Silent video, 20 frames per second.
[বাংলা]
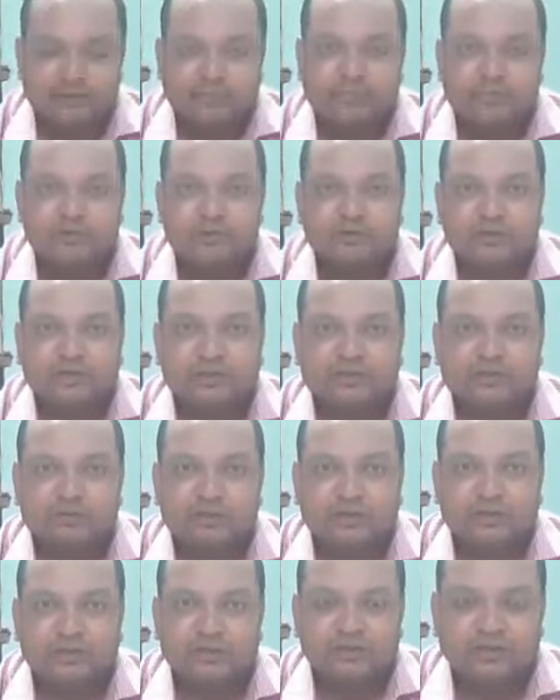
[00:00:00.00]
প্রিয়
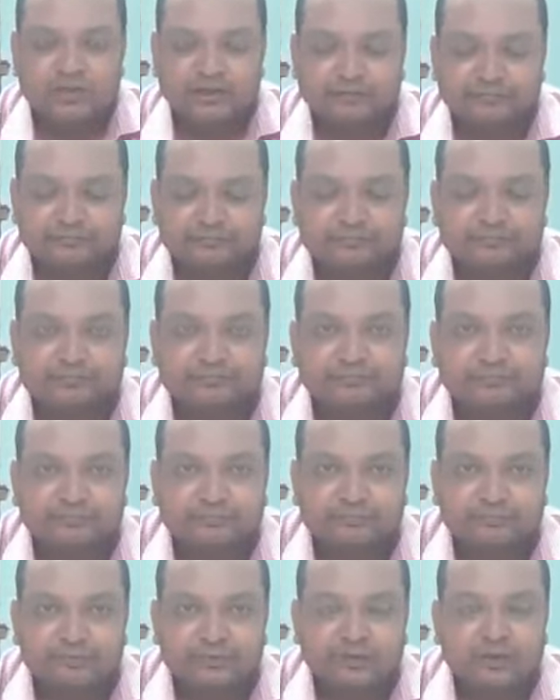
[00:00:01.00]
ছাত্রছাত্রীরা
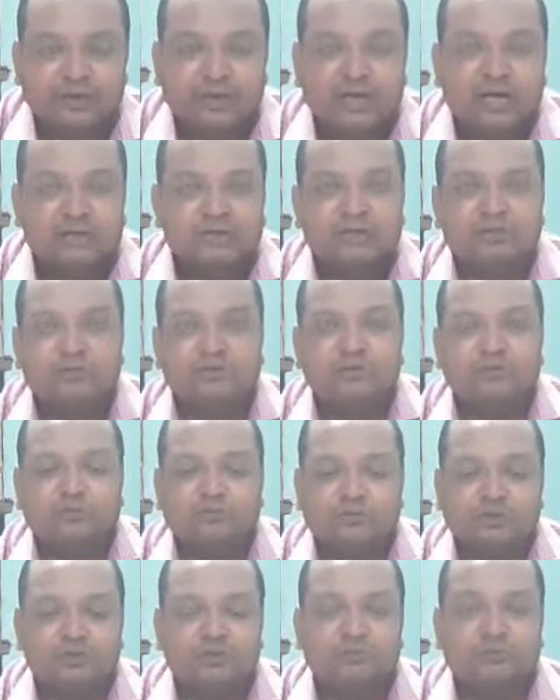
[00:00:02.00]
আশা করি
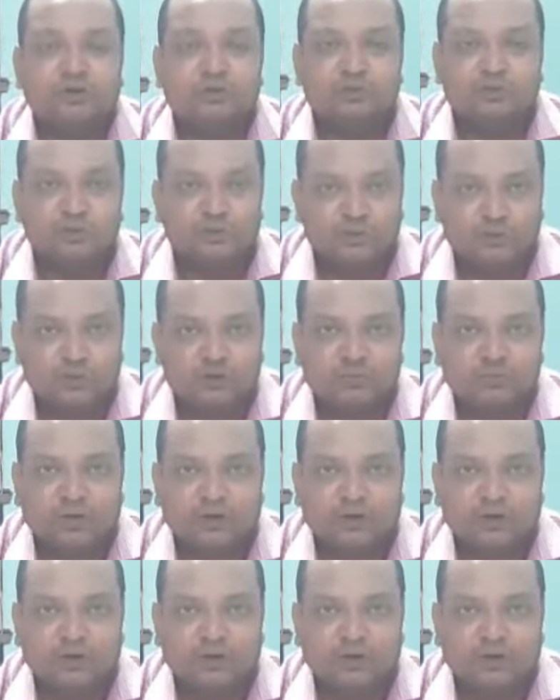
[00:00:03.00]
তোমরা সবাই সুস্থ